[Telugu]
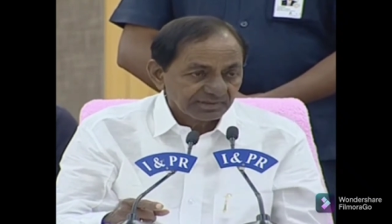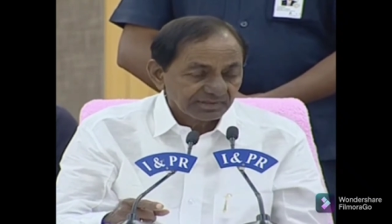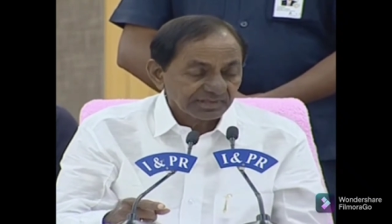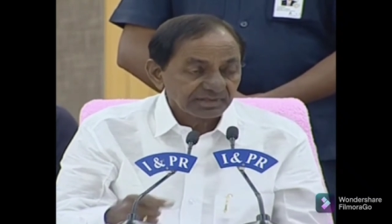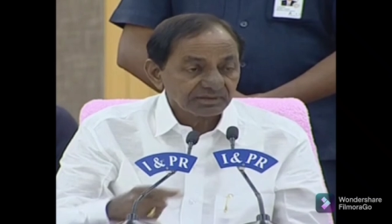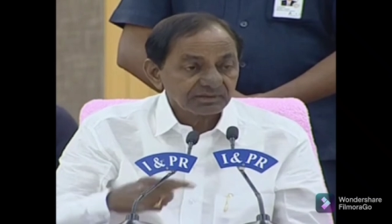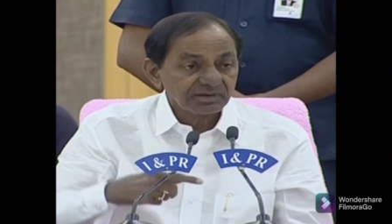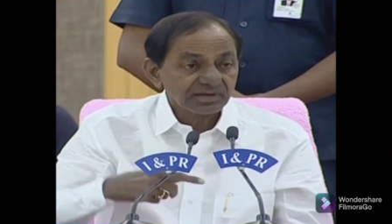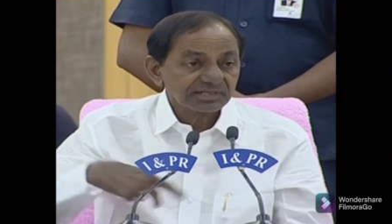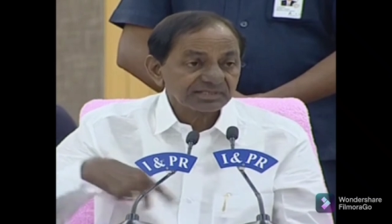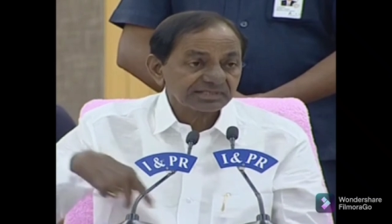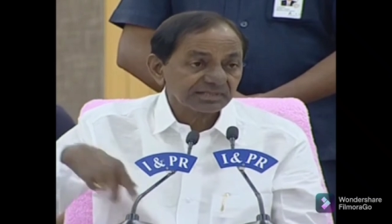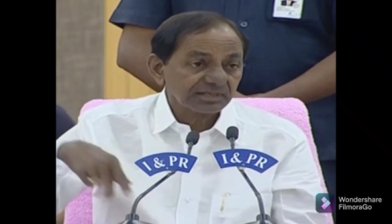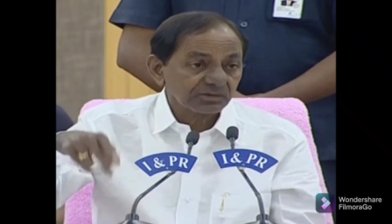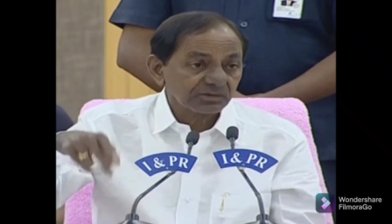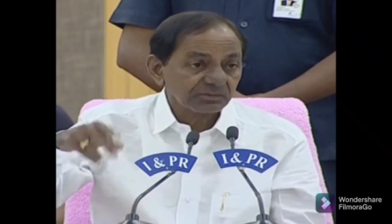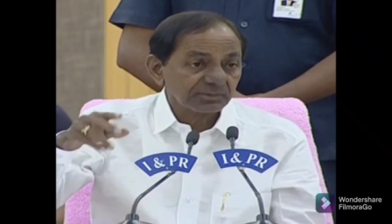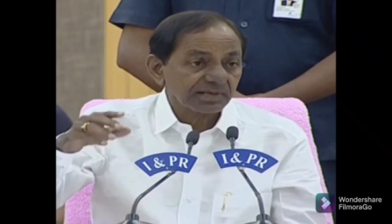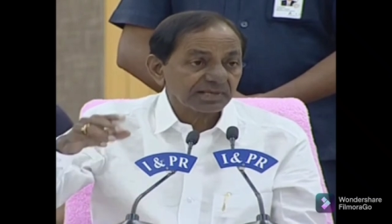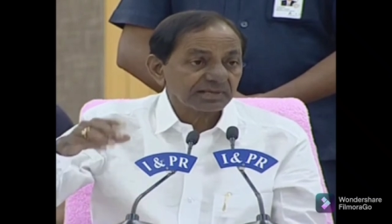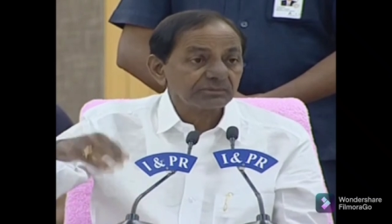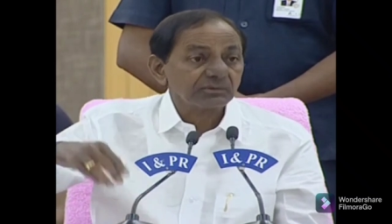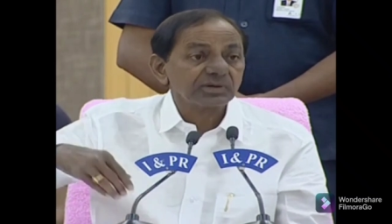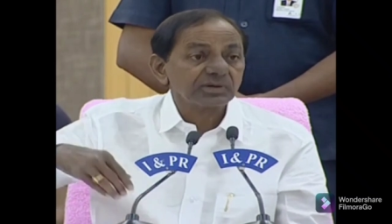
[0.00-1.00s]
రెండు లక్షల
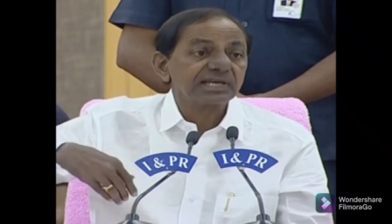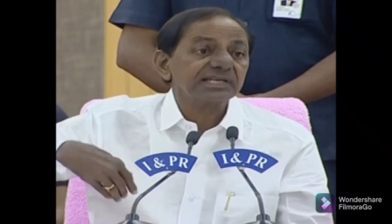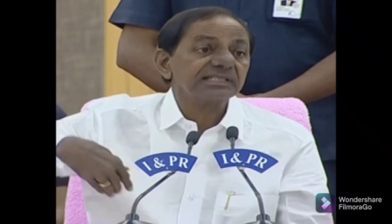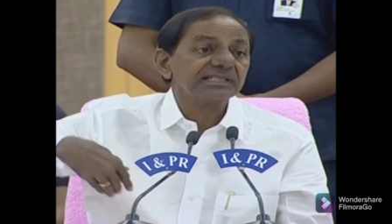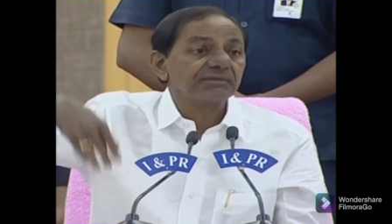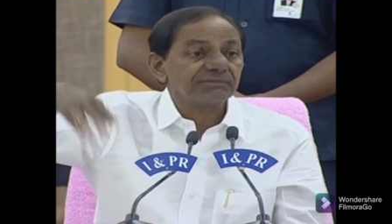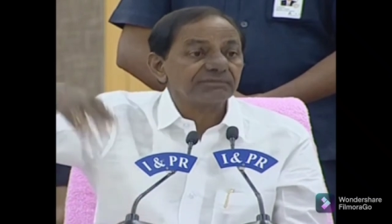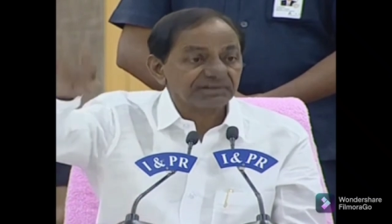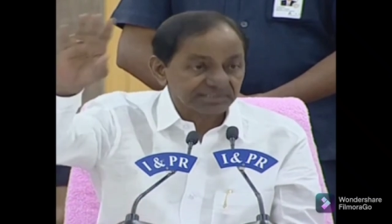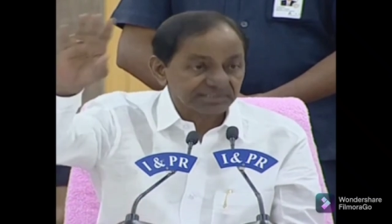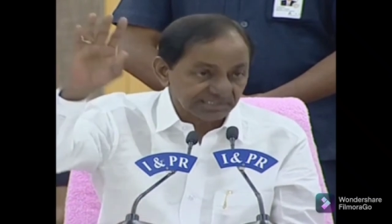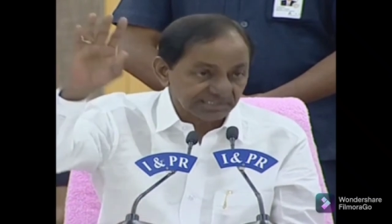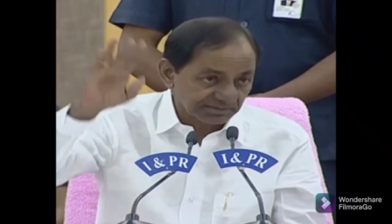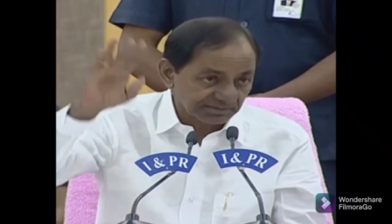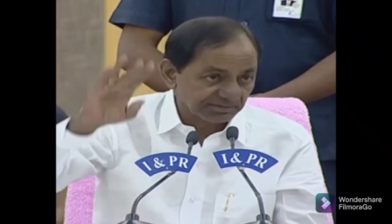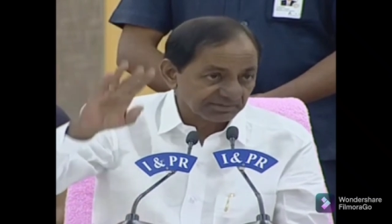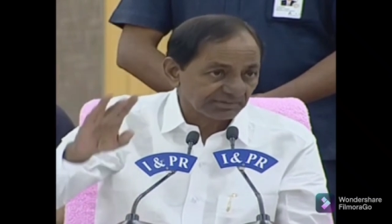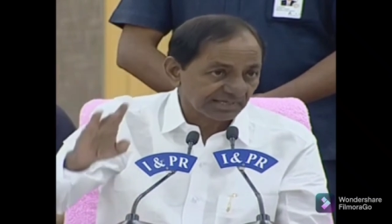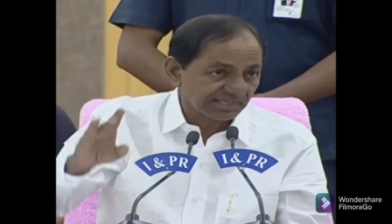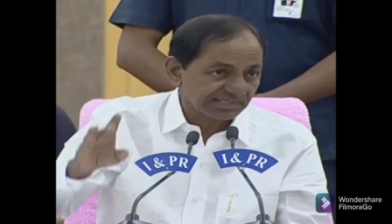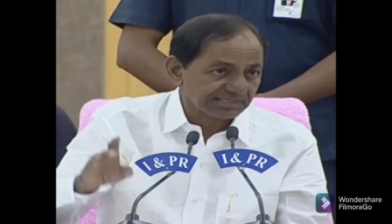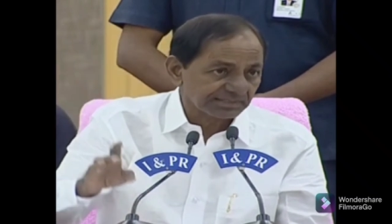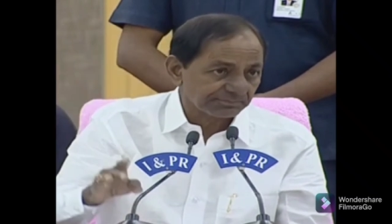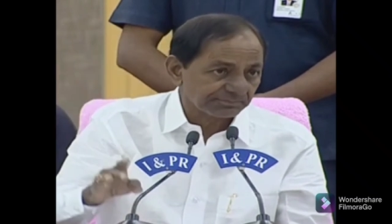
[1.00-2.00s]
రూపాయలు ఒకే దఫా
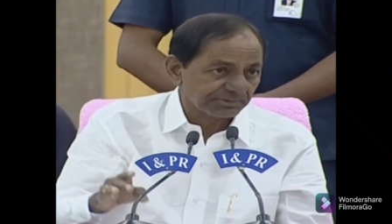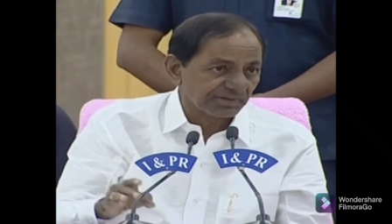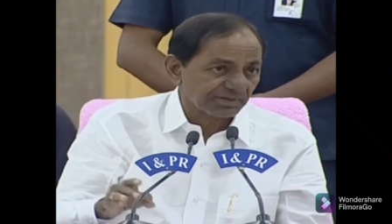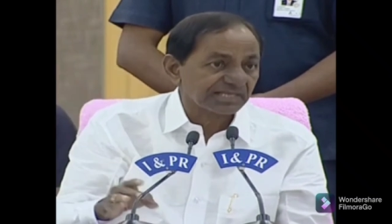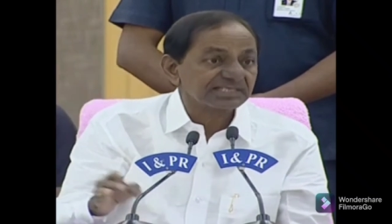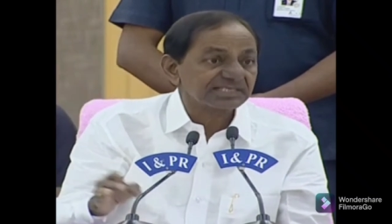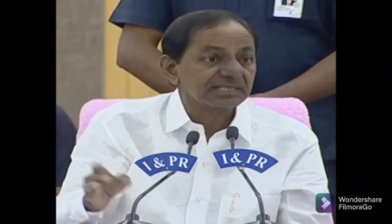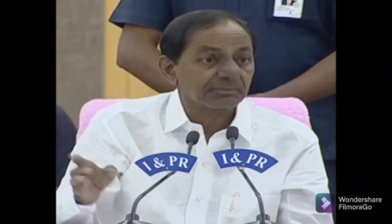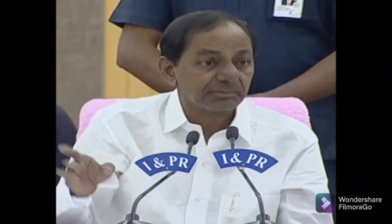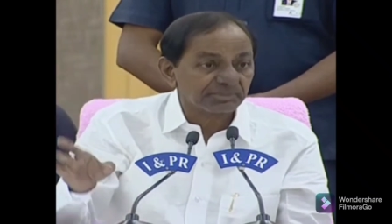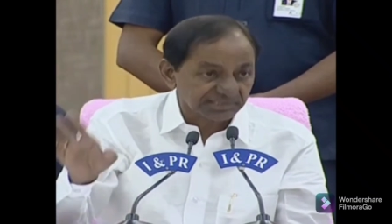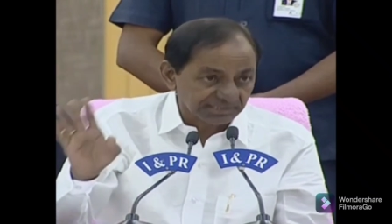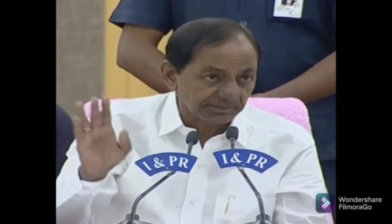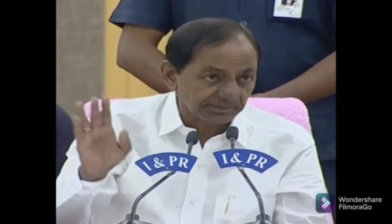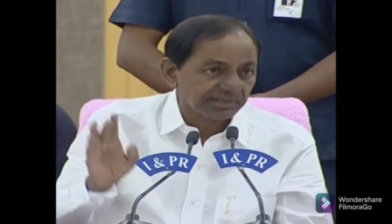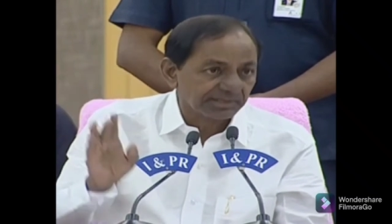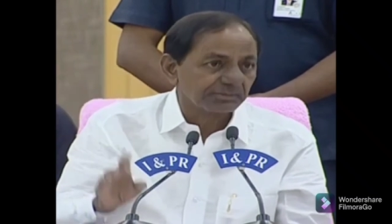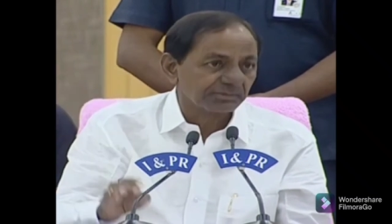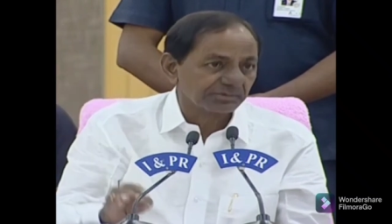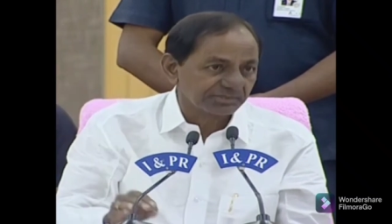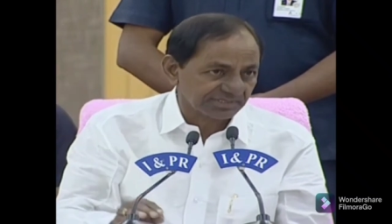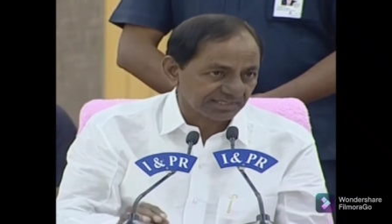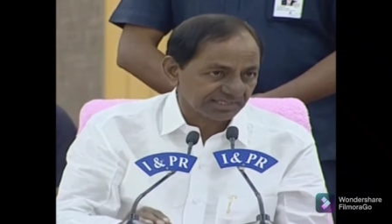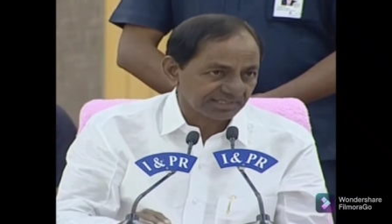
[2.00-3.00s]
చేస్తామని వాళ్ళు చెప్పారు
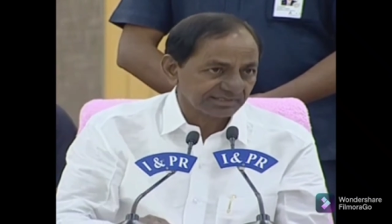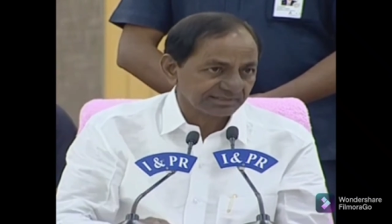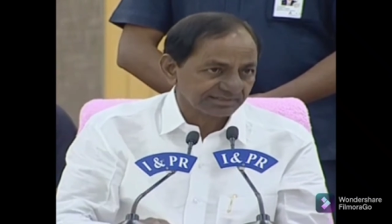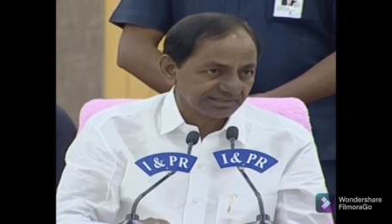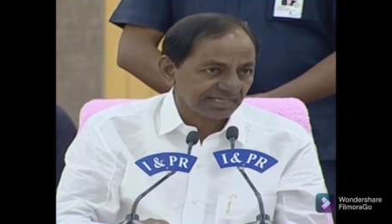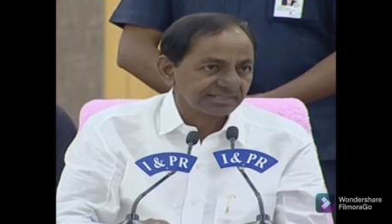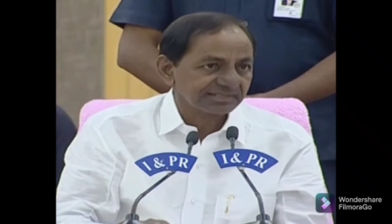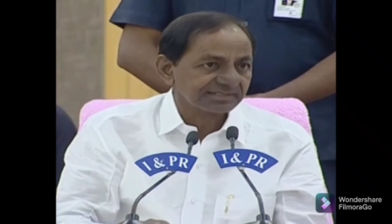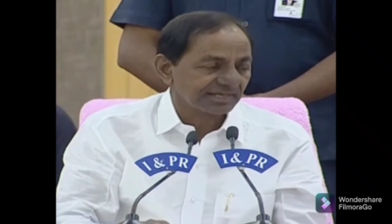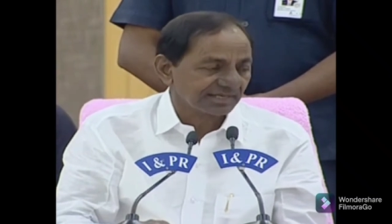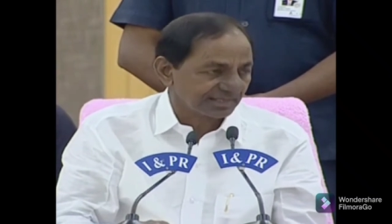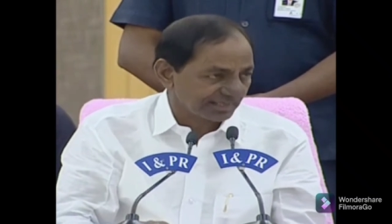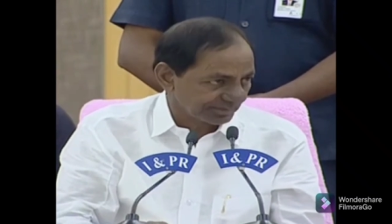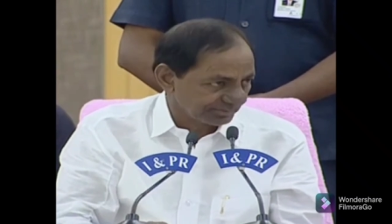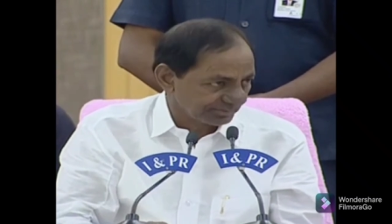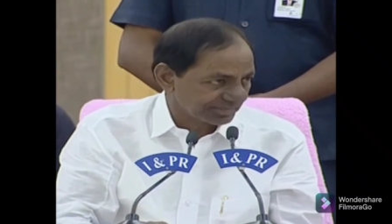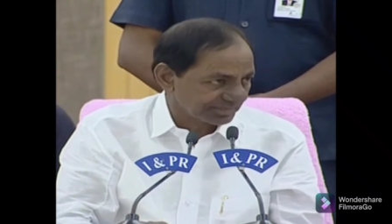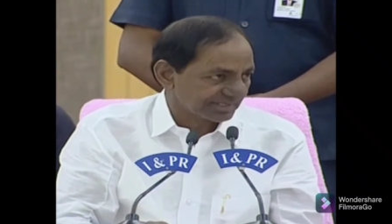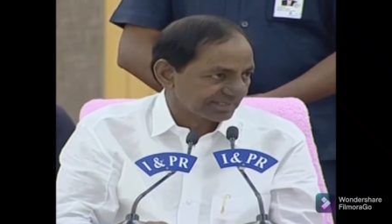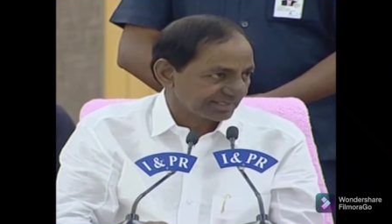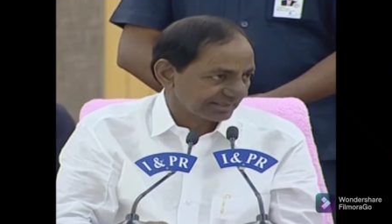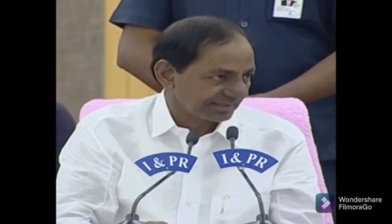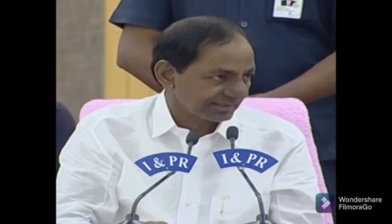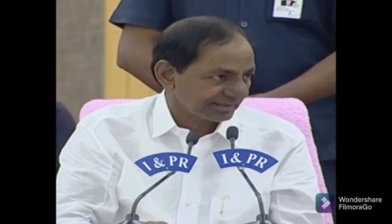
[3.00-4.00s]
అసంబద్ధమైన ముచ్చట సాధ్యంగాని
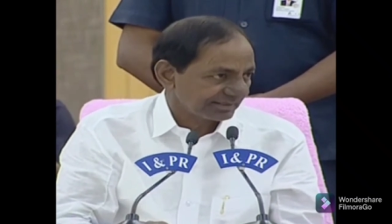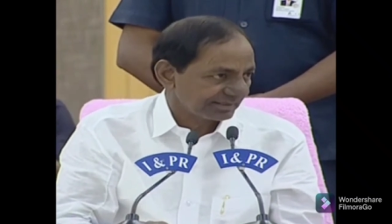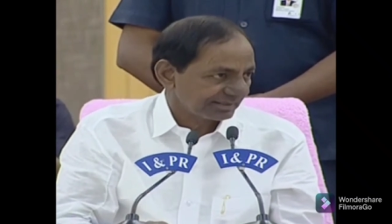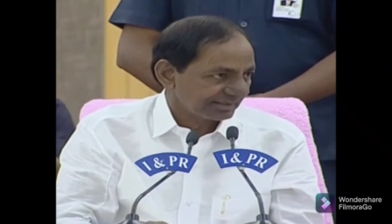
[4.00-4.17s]
ముచ్చట